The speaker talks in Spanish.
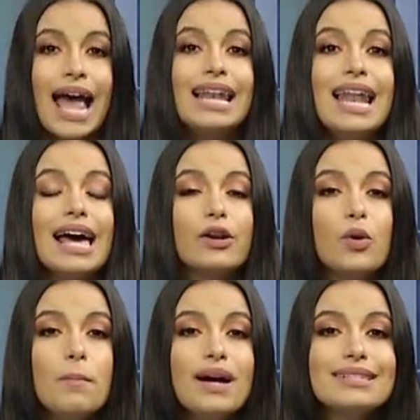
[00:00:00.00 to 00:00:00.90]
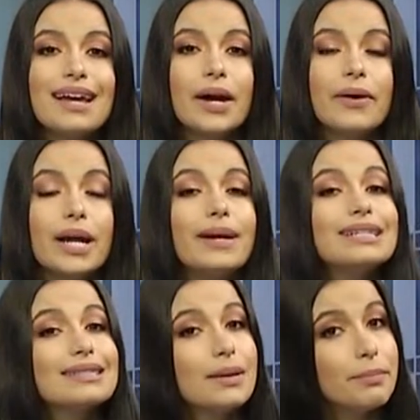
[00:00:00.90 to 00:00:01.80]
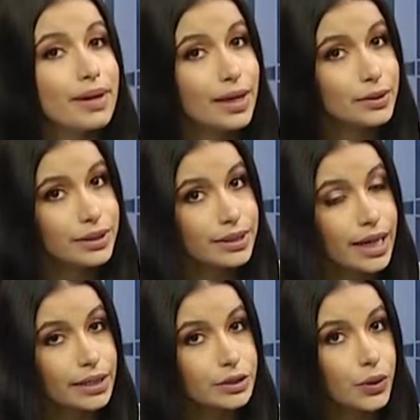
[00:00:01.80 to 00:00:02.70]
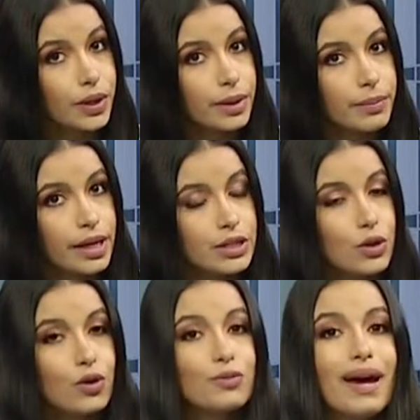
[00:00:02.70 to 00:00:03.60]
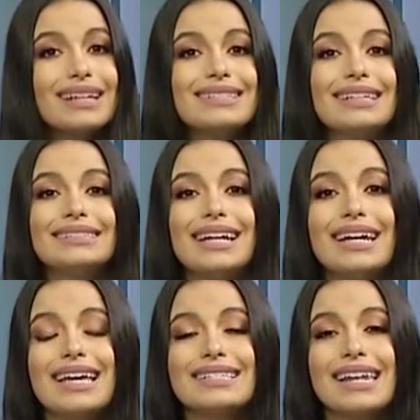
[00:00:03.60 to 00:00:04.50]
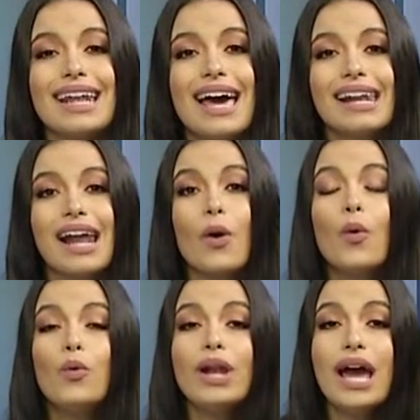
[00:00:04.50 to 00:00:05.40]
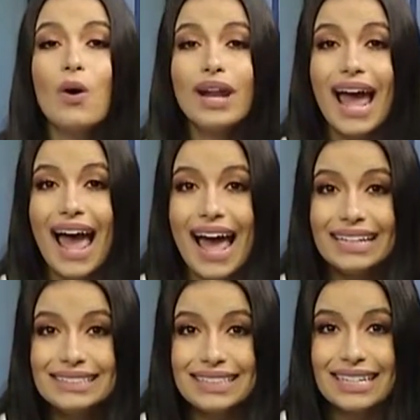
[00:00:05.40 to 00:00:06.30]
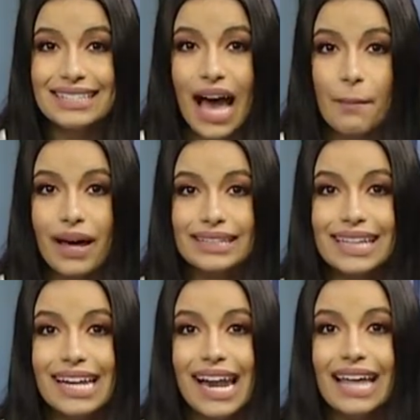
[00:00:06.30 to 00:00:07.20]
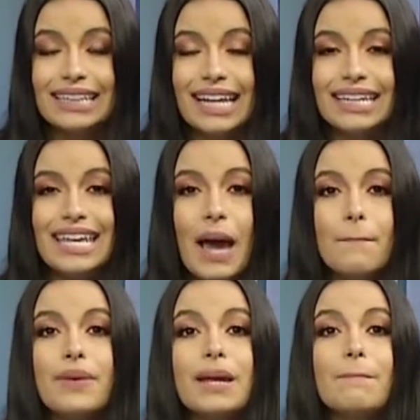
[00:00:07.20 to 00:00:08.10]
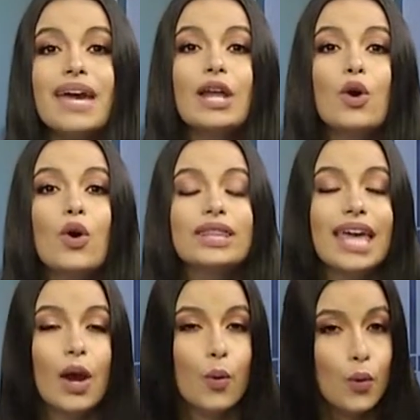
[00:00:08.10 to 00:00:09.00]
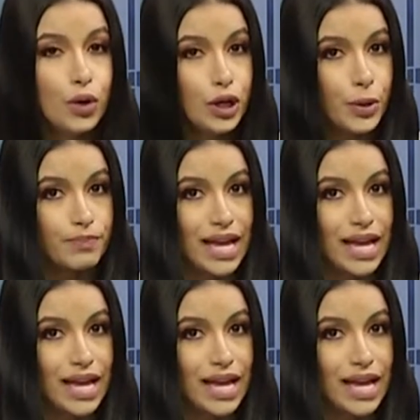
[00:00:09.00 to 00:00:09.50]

La rumba se acabará más temprano en Daytona Beach. Los bares tendrán que cerrar una hora antes a partir del día primero de junio.